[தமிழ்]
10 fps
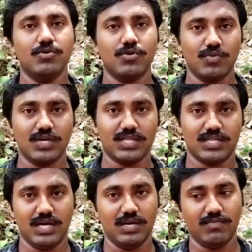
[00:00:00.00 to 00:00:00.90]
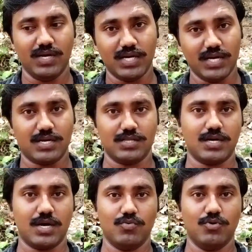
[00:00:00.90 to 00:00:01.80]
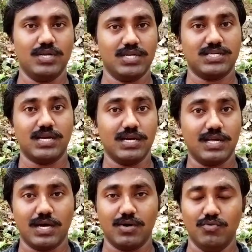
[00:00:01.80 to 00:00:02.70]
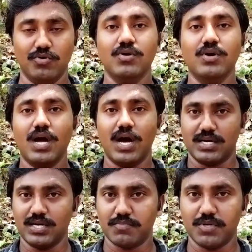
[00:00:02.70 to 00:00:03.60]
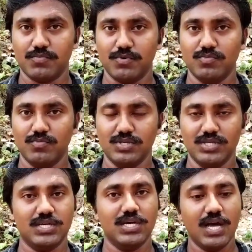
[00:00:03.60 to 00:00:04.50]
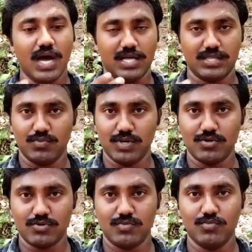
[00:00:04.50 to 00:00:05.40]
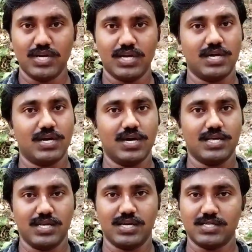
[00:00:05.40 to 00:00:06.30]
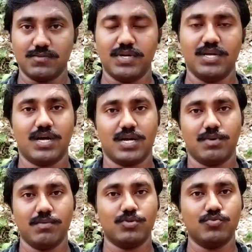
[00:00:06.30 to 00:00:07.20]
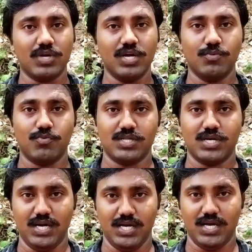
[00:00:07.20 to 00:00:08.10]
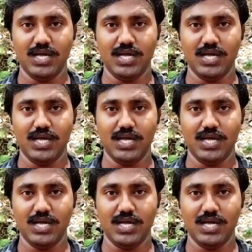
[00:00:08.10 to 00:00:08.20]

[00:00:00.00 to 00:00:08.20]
இன்னொரு உயிரினத்தை வேட்டையாடுறதுக்காகவோ இல்லை சண்டைக்காகவோ அட்டாக் பண்ண போகும்போது அந்த உயிரினத்தோட முடிகளெல்லாம் எரக்டர் பிள்ளை காரணமாக இப்படி தூக்கிக்கிட்டு போகிறதுனால